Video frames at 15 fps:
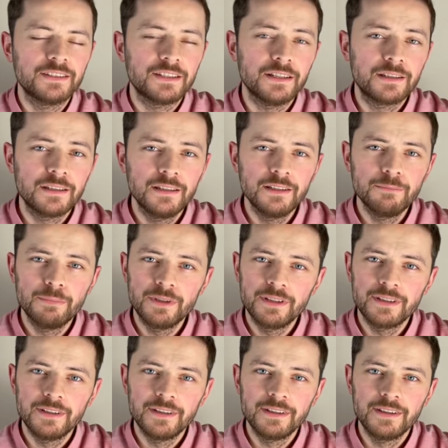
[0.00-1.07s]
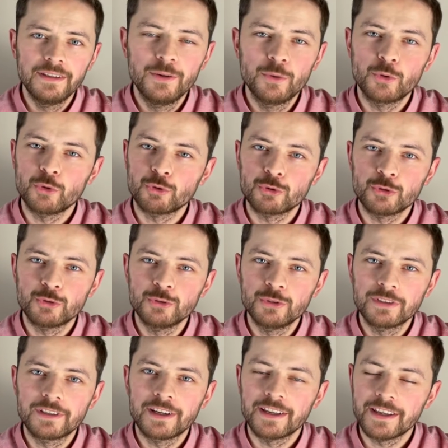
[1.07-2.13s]
Tilkinin biri
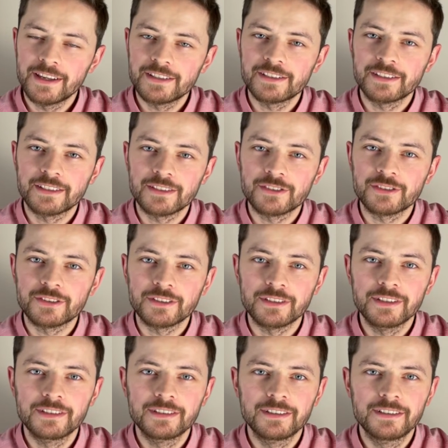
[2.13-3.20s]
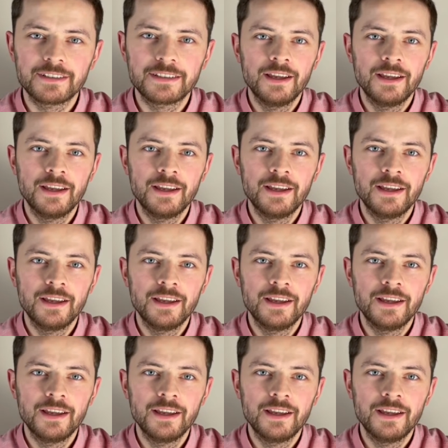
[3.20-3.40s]
kuyruğunu kayaya sıkıştırır